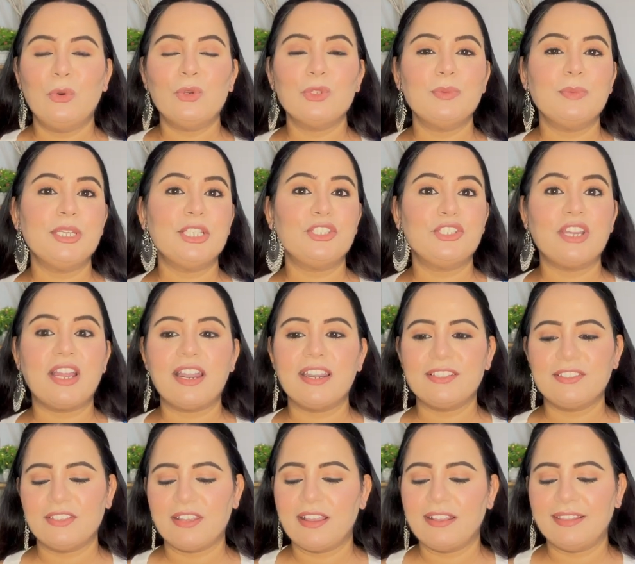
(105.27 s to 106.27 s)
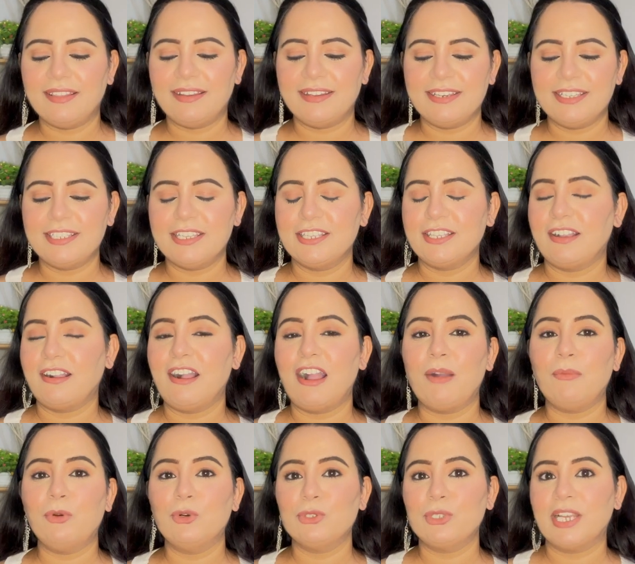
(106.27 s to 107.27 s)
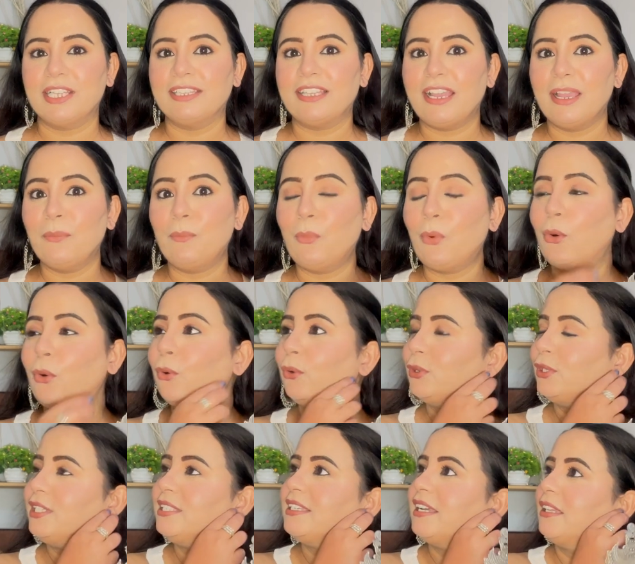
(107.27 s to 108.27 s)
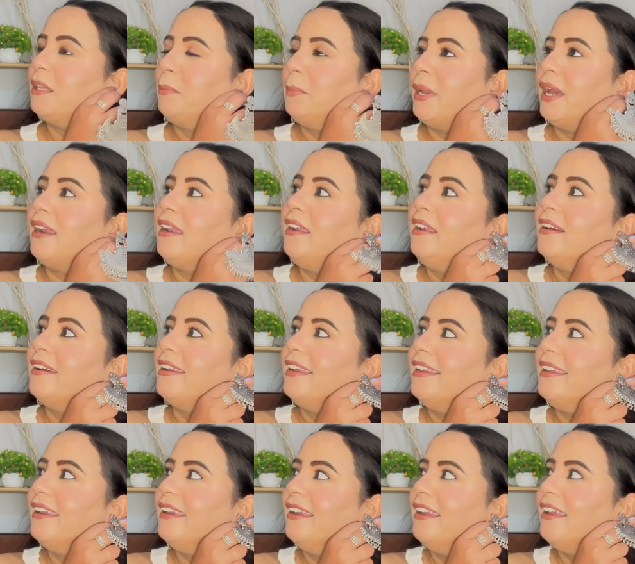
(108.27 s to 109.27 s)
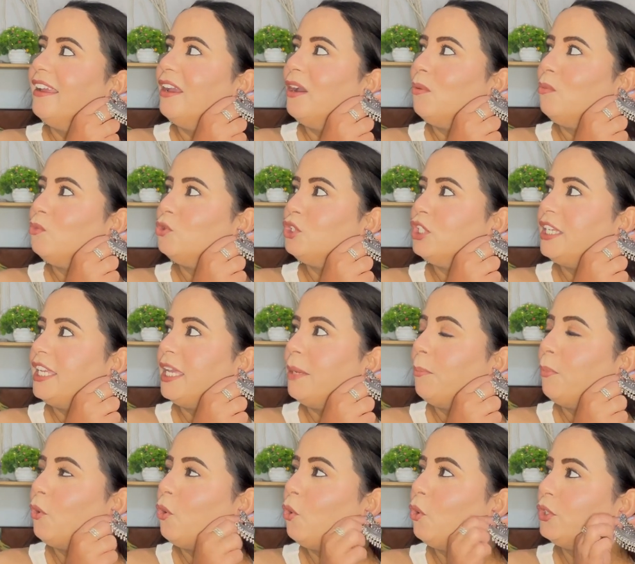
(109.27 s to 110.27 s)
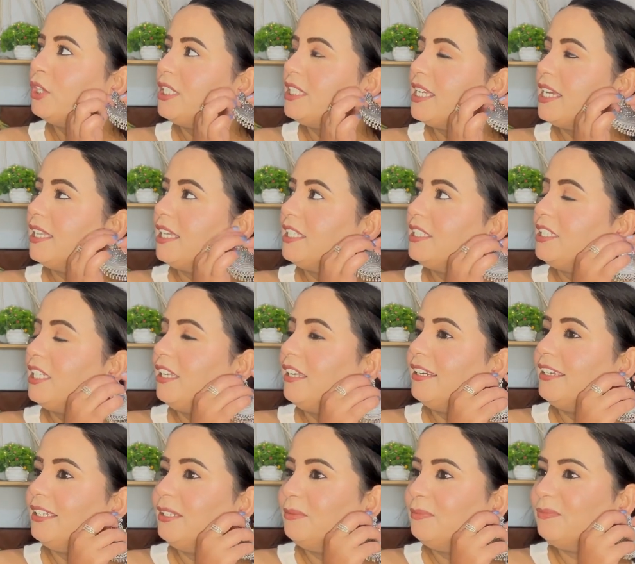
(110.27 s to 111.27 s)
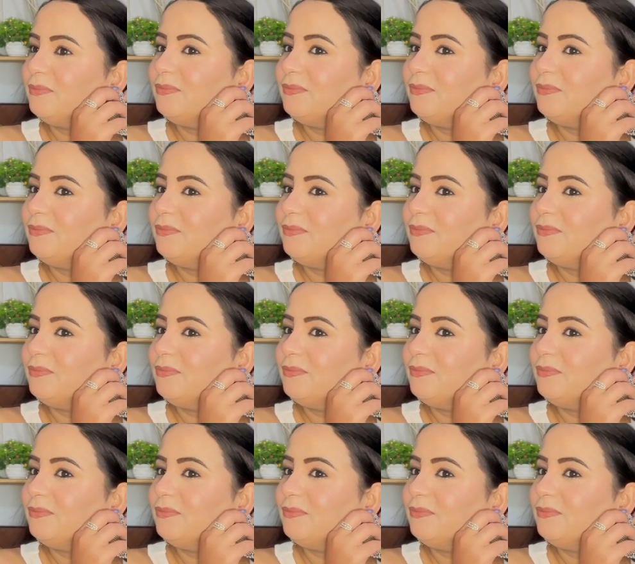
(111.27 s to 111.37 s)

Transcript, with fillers: उसमें चार चांद लगने जैसा काम हो जाता है बहुत ही ज़्यादा प्यारे लग रहे हैं मुझे ये बहुत ही ज़्यादा अच्छे लगे